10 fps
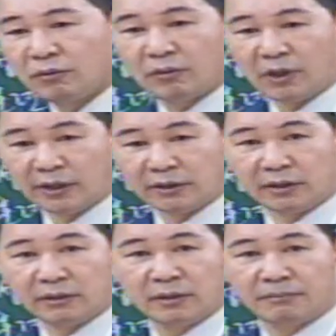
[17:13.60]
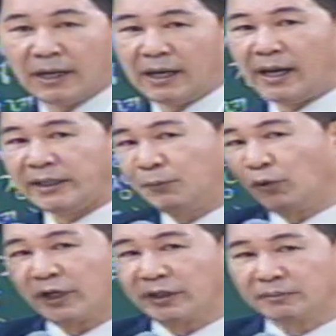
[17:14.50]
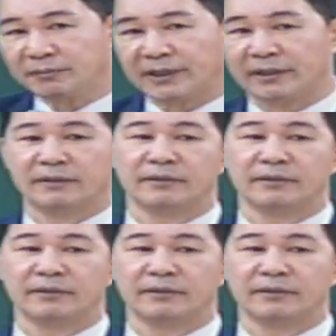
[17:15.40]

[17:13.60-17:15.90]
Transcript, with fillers: 아이들이 많이 보게 하는 겁니다.